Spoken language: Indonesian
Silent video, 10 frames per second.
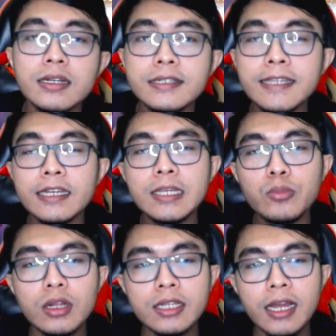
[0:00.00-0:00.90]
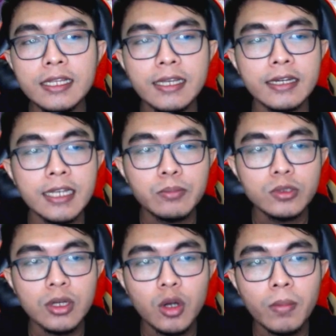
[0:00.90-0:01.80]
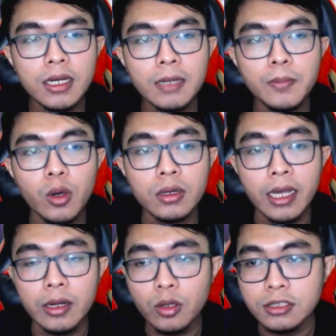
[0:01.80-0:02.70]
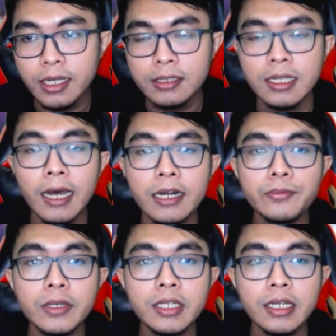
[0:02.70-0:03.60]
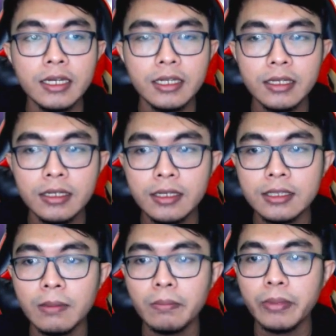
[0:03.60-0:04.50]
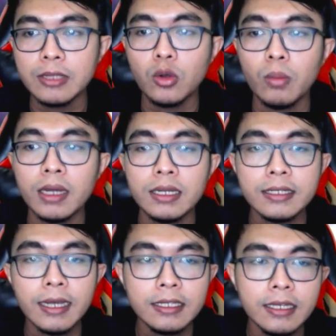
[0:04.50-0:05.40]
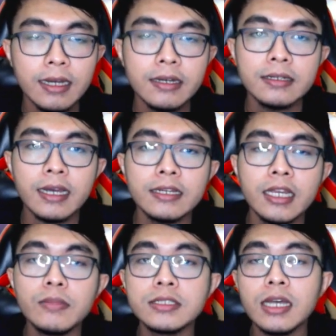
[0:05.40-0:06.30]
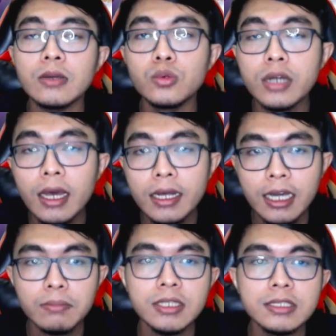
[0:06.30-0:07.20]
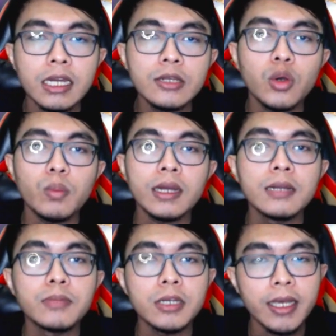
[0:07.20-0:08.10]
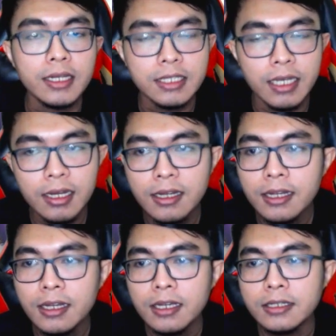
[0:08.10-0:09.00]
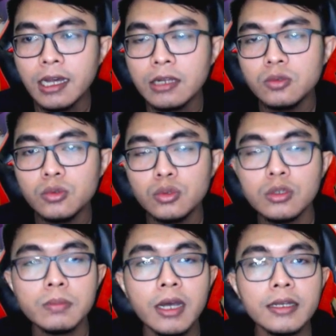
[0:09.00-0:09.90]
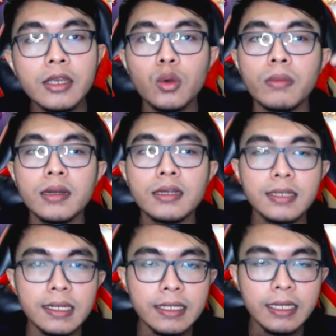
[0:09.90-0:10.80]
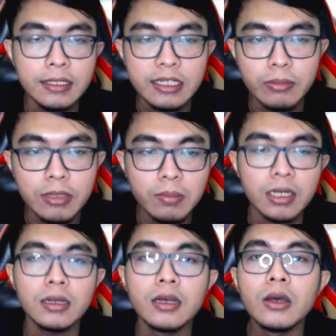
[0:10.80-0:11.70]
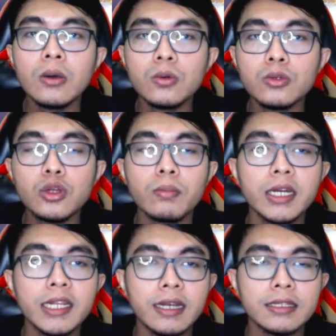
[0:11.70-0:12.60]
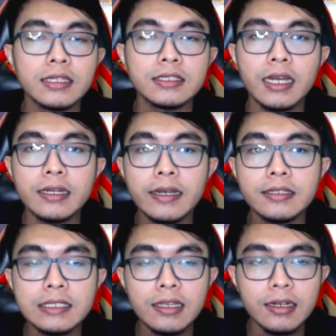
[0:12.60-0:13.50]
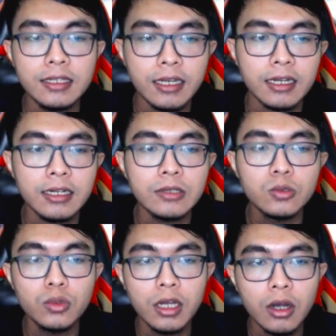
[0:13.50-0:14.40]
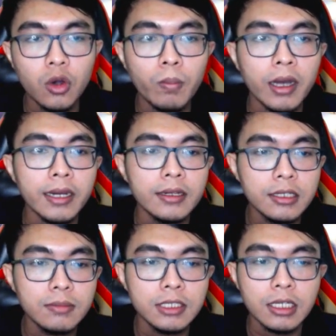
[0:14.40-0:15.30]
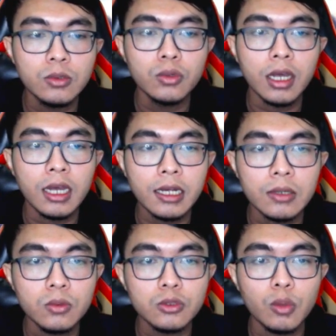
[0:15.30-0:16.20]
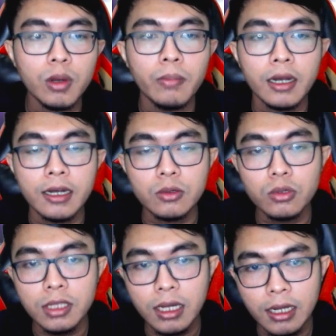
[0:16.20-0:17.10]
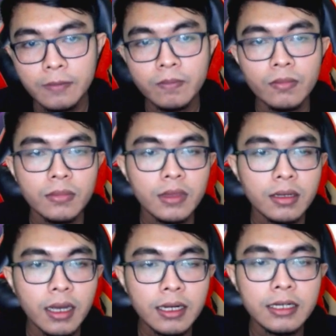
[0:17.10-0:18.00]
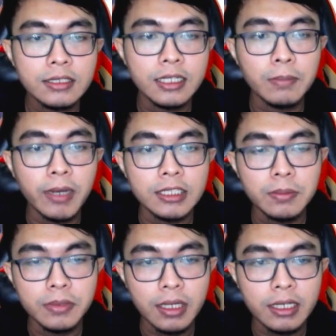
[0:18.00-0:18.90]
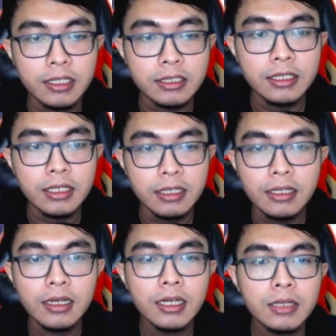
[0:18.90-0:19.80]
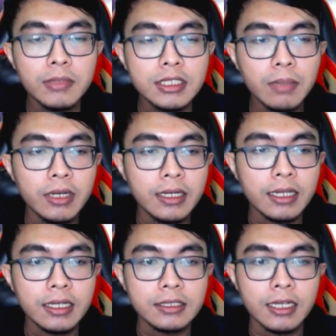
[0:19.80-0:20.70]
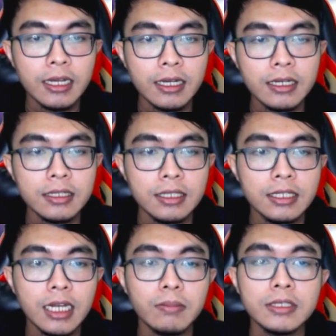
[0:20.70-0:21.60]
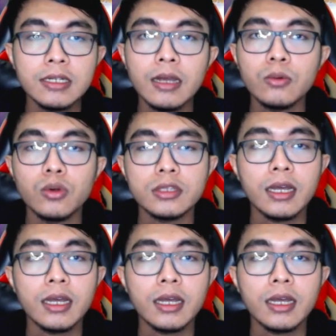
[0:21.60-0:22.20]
Jadi buat kalian yang punya komandan Bjorn Ironside dari Viking ini di tempat komandan kalian, kalian bisa gunakan menjadi komandan primernya dan Junju sebagai komandan sekunderinya teman-teman untuk meningkatkan serangan skillnya dan juga komandan ini bisa digunakan untuk membakar kota karena di skill pasifnya ini sendiri bisa meningkatkan serangan ketika menyerang kota